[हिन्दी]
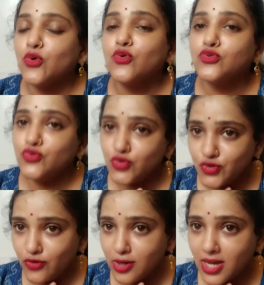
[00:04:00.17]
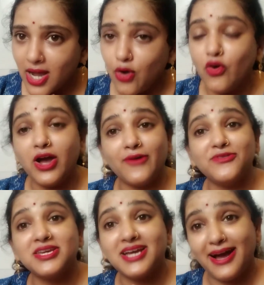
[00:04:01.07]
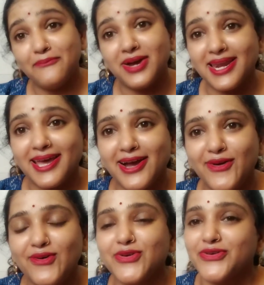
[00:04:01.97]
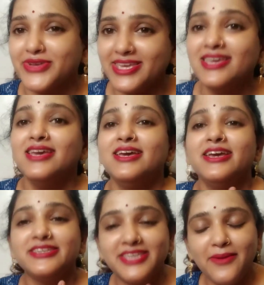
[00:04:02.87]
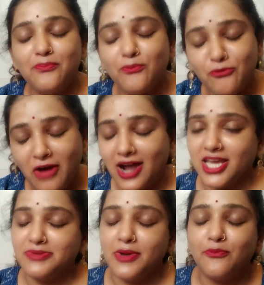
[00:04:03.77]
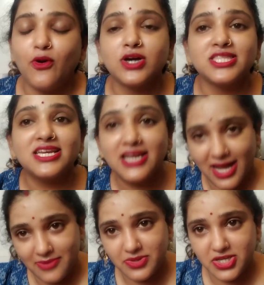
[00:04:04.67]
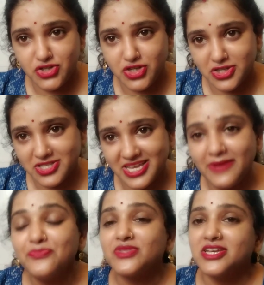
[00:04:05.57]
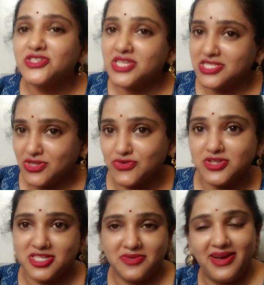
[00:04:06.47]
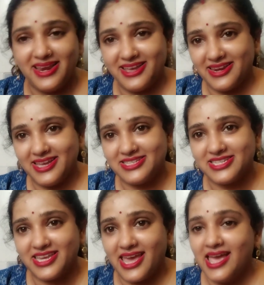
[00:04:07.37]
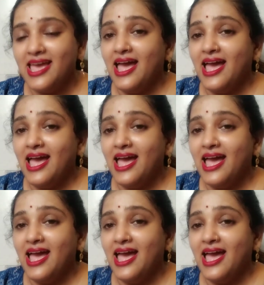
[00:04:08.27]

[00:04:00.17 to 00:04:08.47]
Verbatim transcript: लोग को यूजफुल लगा हो काफ़ी काम का लगा हो क्योंकि ये वाकई में बहुत ही काम की चीज़ है इसे ज़रूर इस्तेमाल करना चाहिए